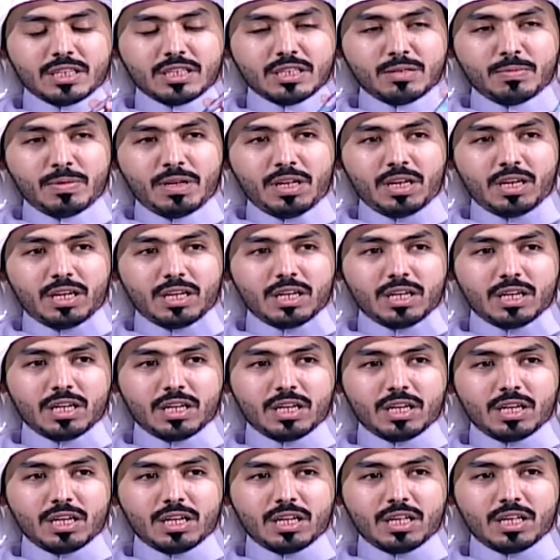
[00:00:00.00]
جميل
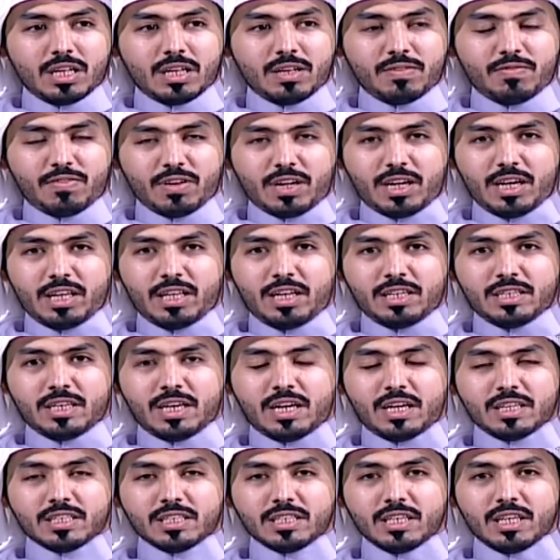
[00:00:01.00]
فكينا
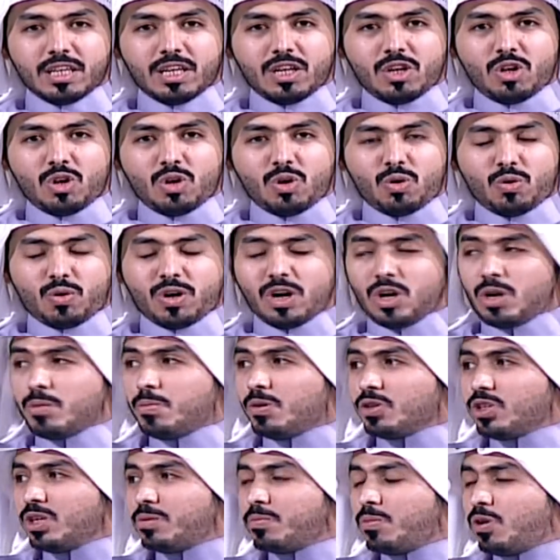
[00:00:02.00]
الجهاز وكانوا
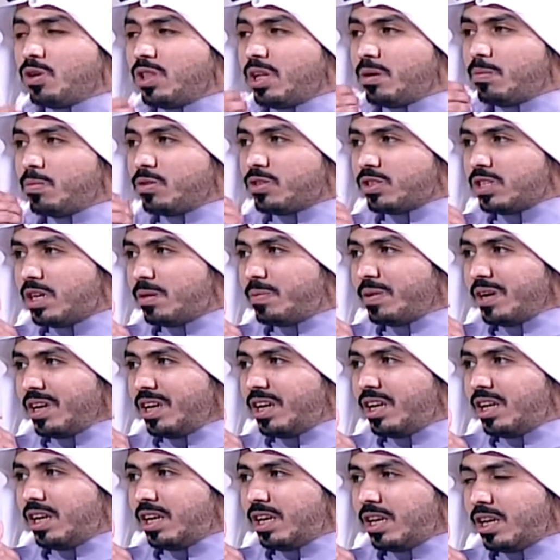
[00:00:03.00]
معطين مهله
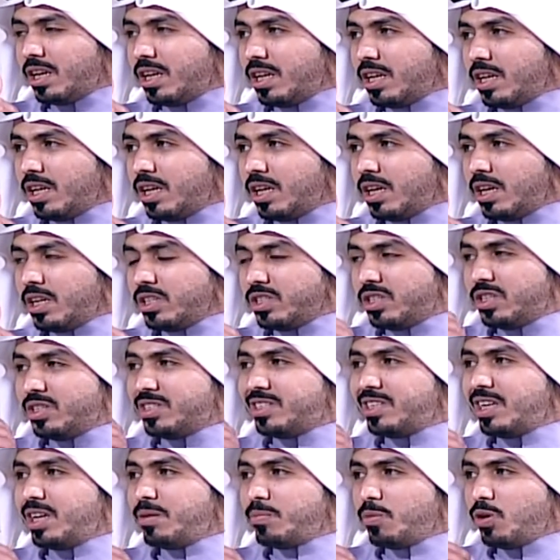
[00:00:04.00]
للمتسابقين
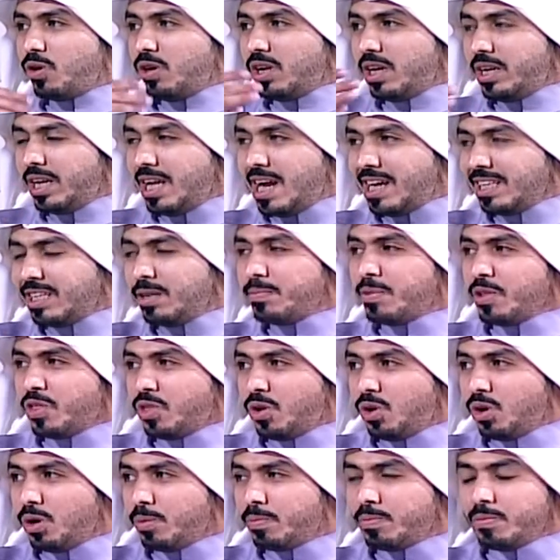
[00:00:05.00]
تنتهي المهله نهايه
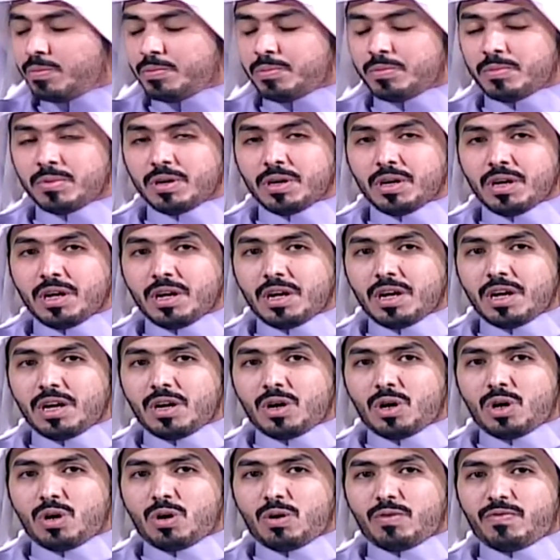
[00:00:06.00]
البث اليوم
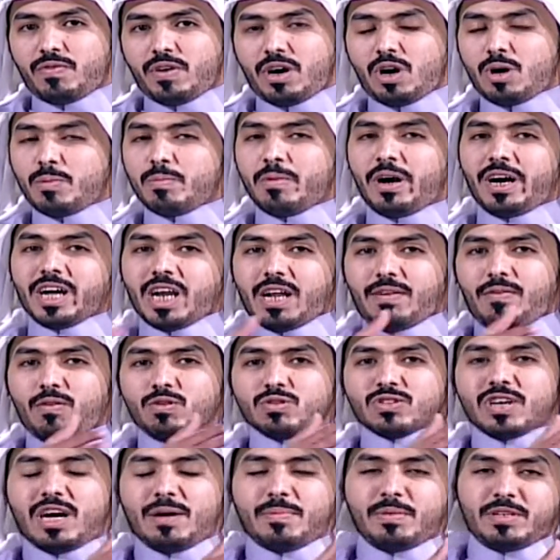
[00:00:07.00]
فهم عرفوا
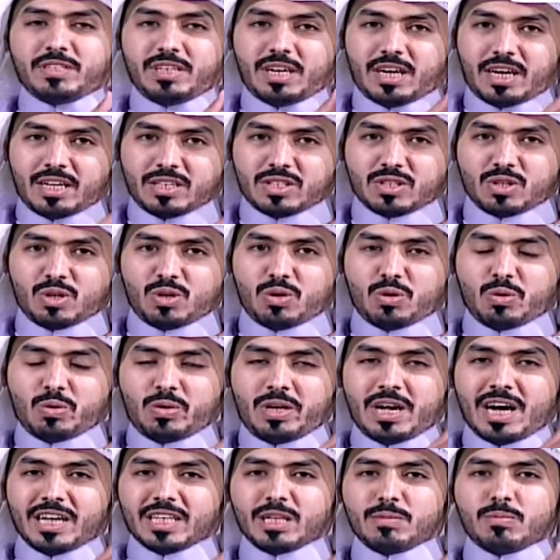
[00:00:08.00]
صاحب الجهاز
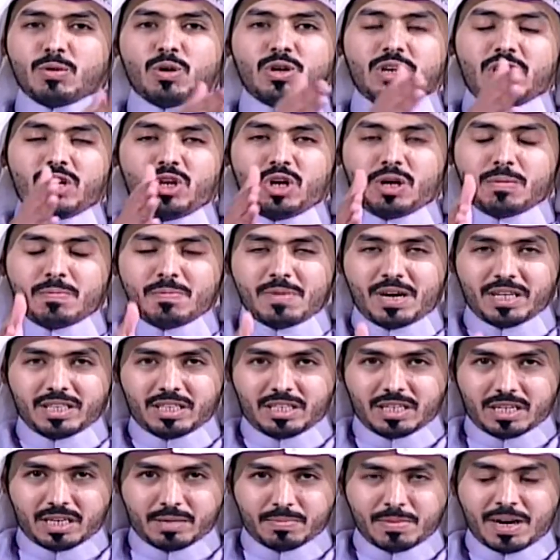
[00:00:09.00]
ونهايه المهله اليوم
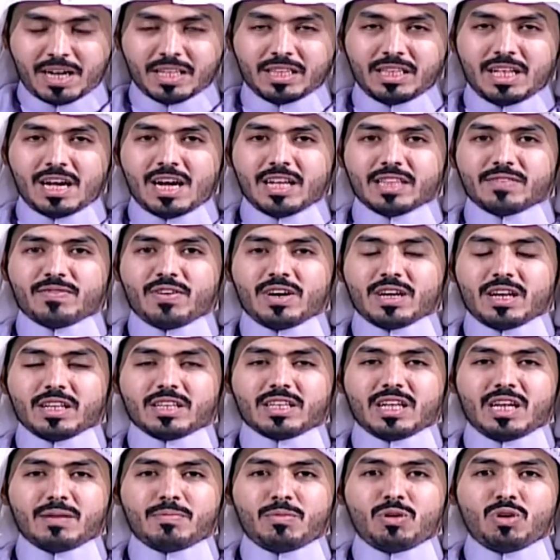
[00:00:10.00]
بعد بعد نهايه فقره
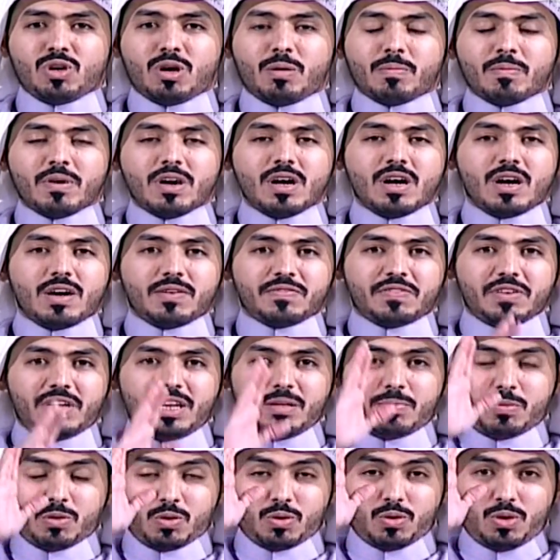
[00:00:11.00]
كلام اليوم
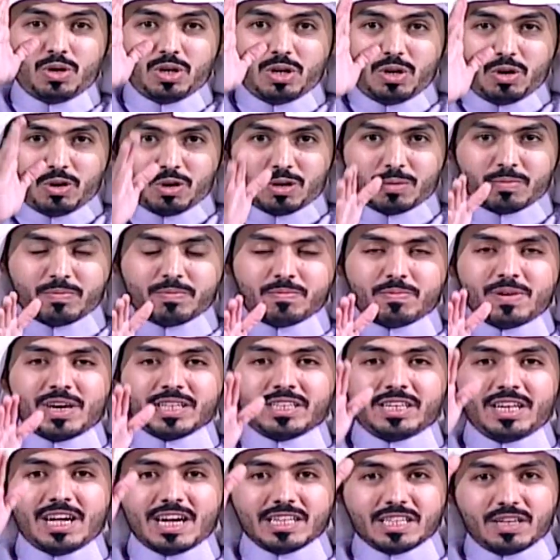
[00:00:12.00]
فاللي بيروح اليوم
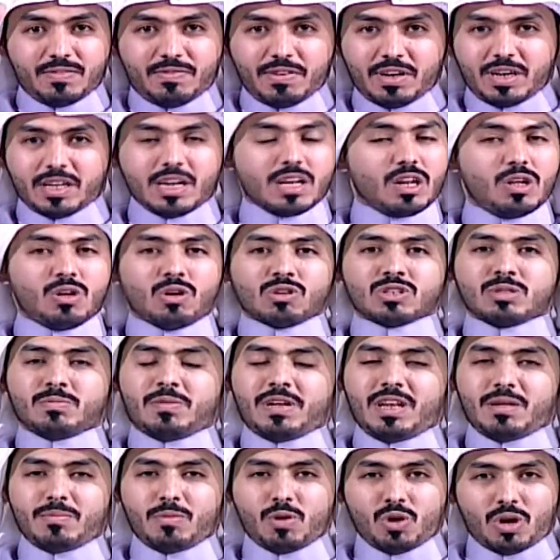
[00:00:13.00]
بعد نهايه الفقره راح
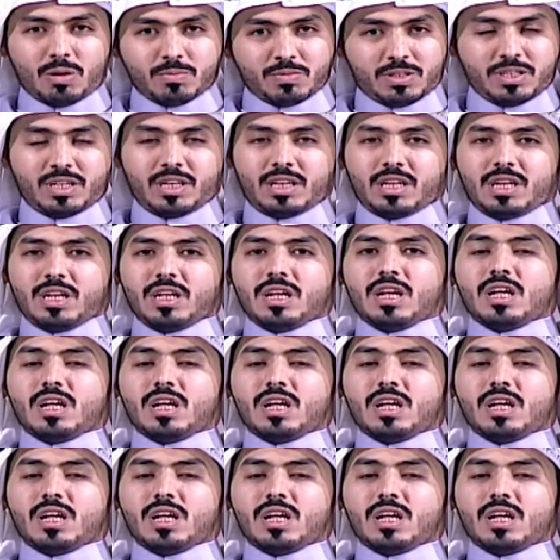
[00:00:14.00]
يخصم عليه 150